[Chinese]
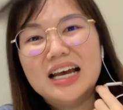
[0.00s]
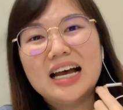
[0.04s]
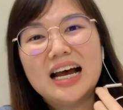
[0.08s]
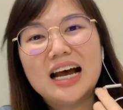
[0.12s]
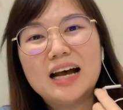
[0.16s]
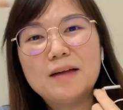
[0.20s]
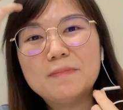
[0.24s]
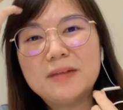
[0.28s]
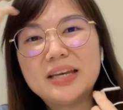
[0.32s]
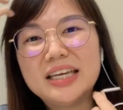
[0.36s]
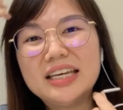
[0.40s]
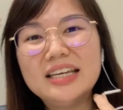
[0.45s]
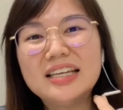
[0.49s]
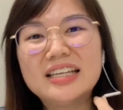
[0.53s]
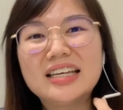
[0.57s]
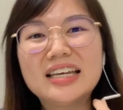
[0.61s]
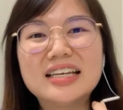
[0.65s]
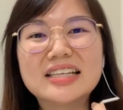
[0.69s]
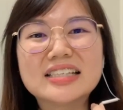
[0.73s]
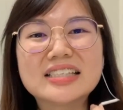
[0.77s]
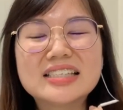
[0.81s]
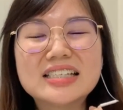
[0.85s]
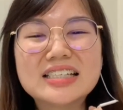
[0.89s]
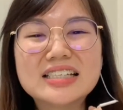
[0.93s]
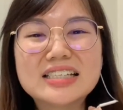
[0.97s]
她每一
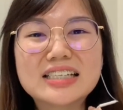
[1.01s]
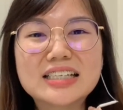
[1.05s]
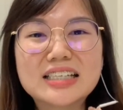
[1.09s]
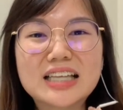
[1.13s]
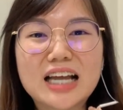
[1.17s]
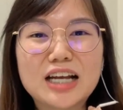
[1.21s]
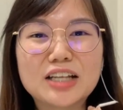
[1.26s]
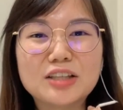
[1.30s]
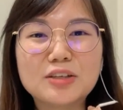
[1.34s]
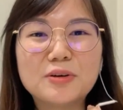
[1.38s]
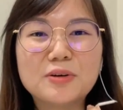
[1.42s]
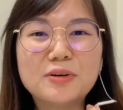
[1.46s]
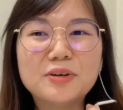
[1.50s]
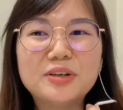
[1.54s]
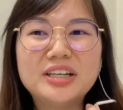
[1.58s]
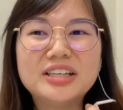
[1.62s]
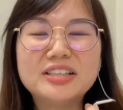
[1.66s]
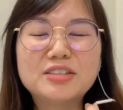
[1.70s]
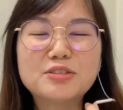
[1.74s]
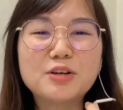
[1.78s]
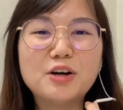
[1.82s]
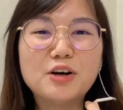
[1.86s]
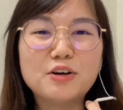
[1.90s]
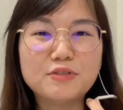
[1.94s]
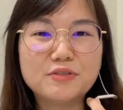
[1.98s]
天是不是她都会
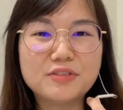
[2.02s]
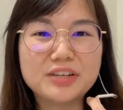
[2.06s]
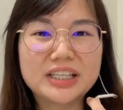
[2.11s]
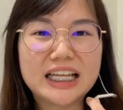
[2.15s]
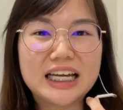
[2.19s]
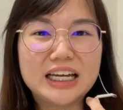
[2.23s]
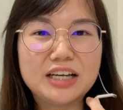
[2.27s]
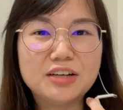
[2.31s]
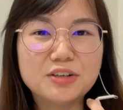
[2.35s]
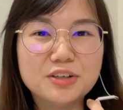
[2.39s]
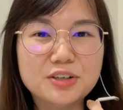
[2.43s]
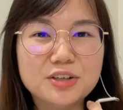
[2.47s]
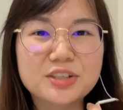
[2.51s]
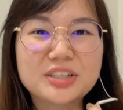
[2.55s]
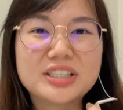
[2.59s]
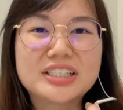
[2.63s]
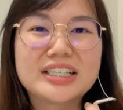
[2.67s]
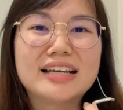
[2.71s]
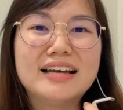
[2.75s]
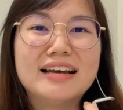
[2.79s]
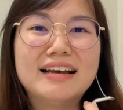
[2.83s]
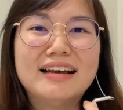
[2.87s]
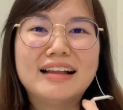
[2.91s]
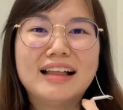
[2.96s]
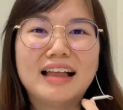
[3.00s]
做 overnight oat，
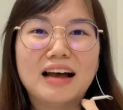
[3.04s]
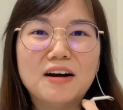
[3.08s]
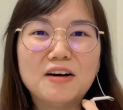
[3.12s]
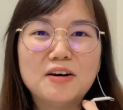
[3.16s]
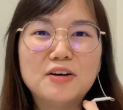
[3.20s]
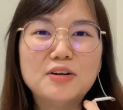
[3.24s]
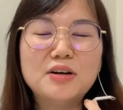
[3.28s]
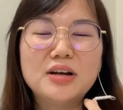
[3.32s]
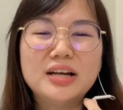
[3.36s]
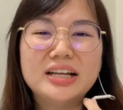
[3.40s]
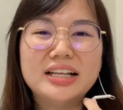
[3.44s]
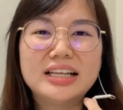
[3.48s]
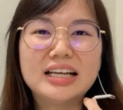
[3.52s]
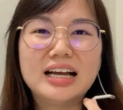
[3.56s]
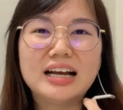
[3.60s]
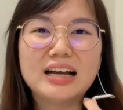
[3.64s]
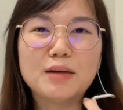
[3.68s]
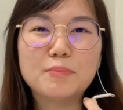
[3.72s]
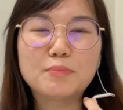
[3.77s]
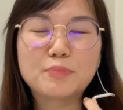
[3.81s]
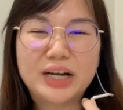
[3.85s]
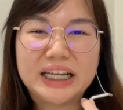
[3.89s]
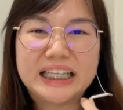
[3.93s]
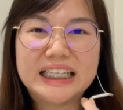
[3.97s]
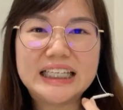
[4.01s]
然后
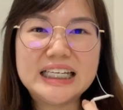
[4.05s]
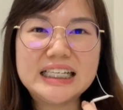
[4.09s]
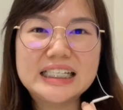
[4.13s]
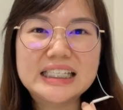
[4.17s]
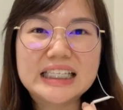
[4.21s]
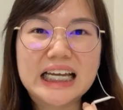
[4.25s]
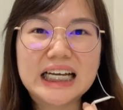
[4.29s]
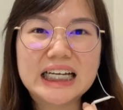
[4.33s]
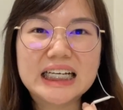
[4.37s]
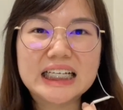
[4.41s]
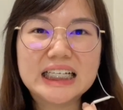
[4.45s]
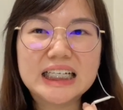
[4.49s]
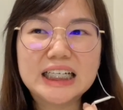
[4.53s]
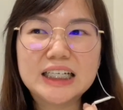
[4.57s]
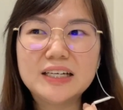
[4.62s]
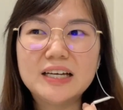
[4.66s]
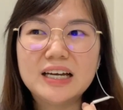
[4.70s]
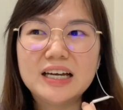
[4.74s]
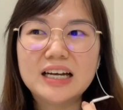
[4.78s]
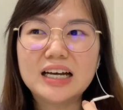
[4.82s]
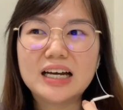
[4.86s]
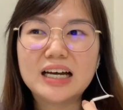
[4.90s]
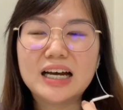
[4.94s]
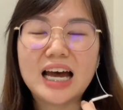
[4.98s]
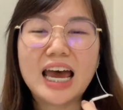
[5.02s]
呃 practice 那个
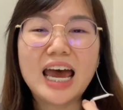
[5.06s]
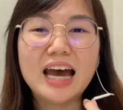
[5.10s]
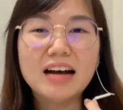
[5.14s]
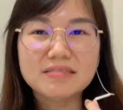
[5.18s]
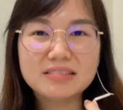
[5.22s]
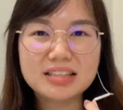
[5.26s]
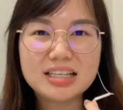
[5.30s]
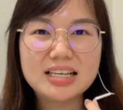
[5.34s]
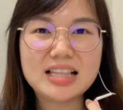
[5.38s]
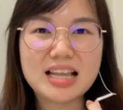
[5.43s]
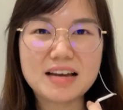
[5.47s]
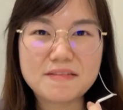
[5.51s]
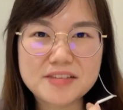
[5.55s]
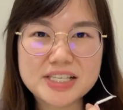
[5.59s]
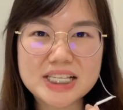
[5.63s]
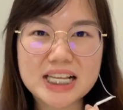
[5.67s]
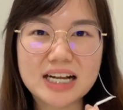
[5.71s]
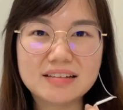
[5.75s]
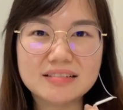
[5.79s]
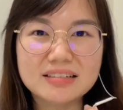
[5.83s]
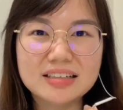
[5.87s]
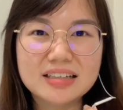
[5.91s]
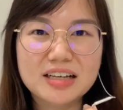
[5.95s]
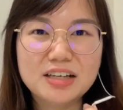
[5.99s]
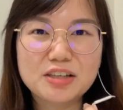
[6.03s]
呃 healthy
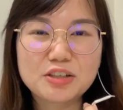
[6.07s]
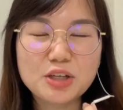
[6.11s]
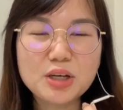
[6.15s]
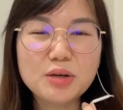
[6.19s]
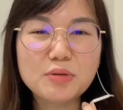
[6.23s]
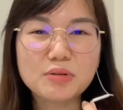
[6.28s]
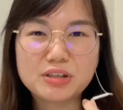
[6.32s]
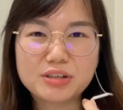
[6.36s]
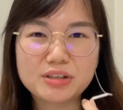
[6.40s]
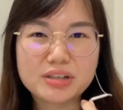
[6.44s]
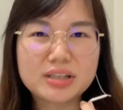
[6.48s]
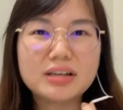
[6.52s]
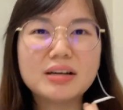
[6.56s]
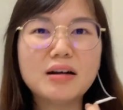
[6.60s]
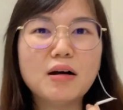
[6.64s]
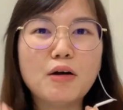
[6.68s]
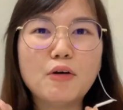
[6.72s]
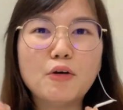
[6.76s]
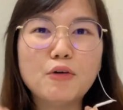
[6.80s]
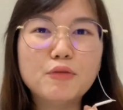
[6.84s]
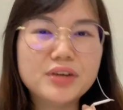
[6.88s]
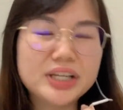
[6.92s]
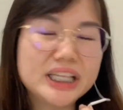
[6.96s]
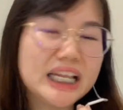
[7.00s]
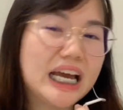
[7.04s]
lifestyle。所以我觉得
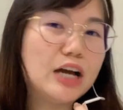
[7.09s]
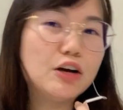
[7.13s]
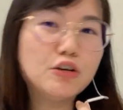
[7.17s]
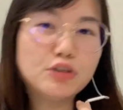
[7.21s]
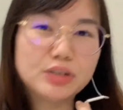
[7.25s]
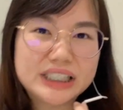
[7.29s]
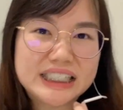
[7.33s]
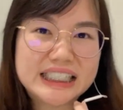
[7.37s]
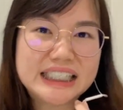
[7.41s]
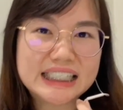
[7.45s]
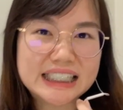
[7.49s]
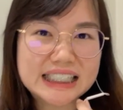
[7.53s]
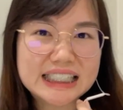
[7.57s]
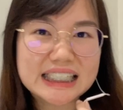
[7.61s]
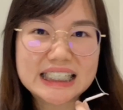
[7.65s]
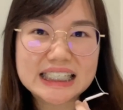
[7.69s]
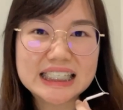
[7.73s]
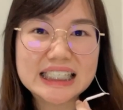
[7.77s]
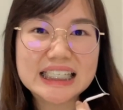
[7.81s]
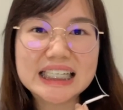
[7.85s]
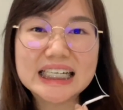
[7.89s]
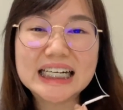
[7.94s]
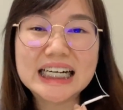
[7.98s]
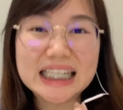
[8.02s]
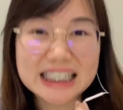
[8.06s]
overnight oat 其实也
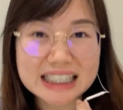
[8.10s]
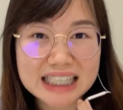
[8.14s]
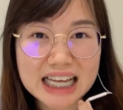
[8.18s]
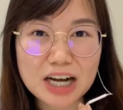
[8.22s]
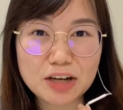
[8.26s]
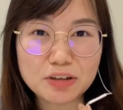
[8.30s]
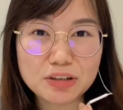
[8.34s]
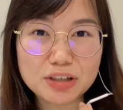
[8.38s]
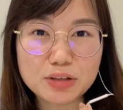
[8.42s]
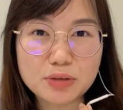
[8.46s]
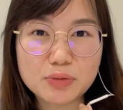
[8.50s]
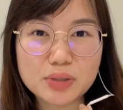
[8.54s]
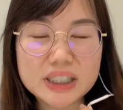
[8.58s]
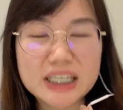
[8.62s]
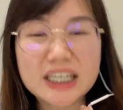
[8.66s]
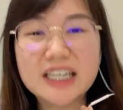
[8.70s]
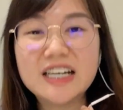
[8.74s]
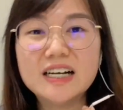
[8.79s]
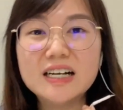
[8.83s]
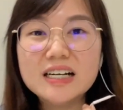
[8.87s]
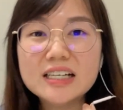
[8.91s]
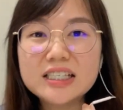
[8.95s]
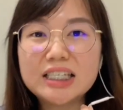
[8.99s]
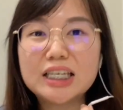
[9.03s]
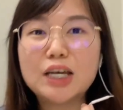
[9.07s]
是一个很好的东西，
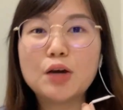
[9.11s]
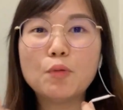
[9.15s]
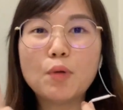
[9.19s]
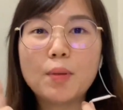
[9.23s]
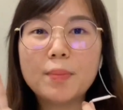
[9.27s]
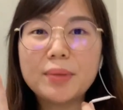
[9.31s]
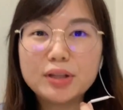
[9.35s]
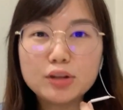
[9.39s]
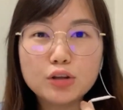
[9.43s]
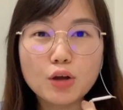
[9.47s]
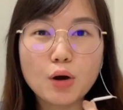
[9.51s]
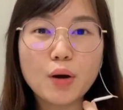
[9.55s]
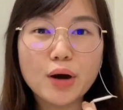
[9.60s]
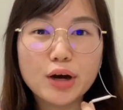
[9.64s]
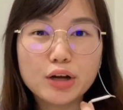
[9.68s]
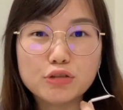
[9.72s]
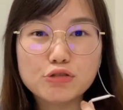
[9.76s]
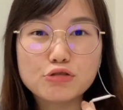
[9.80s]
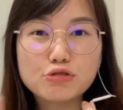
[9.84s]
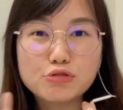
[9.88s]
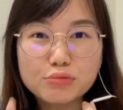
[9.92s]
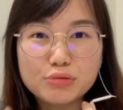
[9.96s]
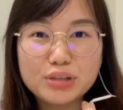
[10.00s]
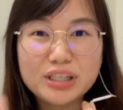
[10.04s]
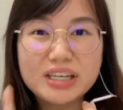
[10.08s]
而且我们都很
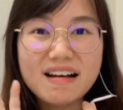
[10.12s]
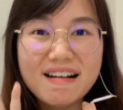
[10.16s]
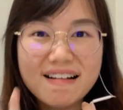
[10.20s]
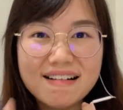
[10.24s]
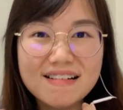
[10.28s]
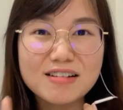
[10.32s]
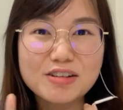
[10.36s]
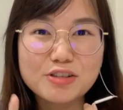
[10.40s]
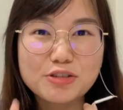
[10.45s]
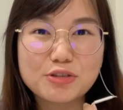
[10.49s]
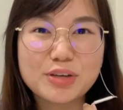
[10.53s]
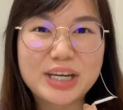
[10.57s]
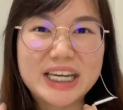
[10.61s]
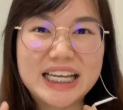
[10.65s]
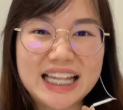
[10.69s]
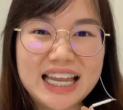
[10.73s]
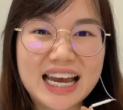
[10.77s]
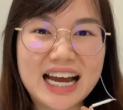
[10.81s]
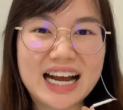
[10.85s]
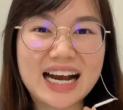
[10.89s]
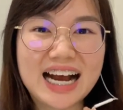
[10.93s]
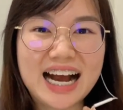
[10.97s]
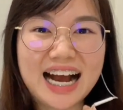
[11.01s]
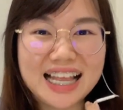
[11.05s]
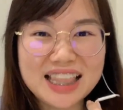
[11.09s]
注意喝水
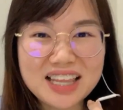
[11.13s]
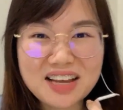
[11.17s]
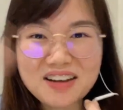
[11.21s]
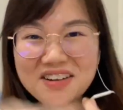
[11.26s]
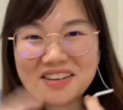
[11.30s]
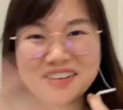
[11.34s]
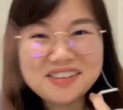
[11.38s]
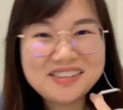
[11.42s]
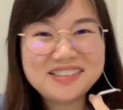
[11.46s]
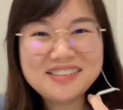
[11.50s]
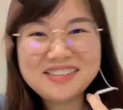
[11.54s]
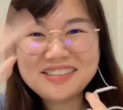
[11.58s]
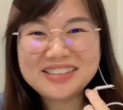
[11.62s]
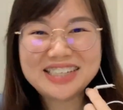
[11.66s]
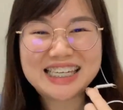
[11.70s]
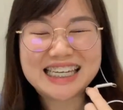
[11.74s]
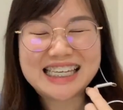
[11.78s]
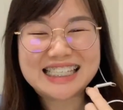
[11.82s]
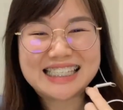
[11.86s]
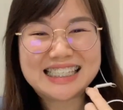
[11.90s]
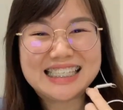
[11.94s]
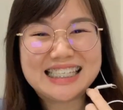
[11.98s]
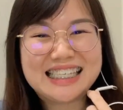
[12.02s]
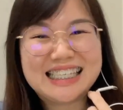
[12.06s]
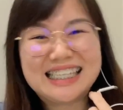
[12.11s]
量。h e l l o k i
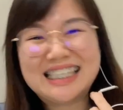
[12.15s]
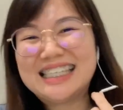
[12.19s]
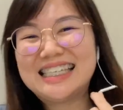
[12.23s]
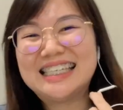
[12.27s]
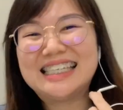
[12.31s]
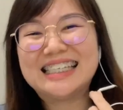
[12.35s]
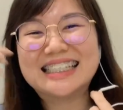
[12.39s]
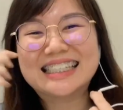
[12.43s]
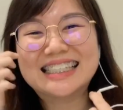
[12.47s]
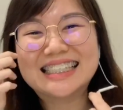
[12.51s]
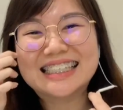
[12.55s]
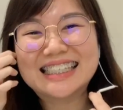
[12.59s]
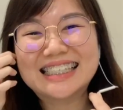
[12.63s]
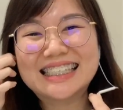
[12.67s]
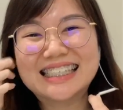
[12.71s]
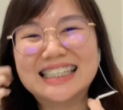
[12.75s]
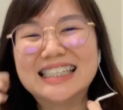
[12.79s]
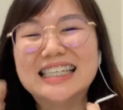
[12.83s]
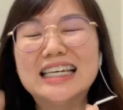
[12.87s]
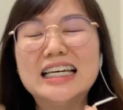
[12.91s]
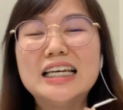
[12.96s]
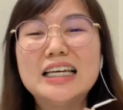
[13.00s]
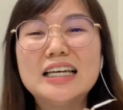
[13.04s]
t s y 是。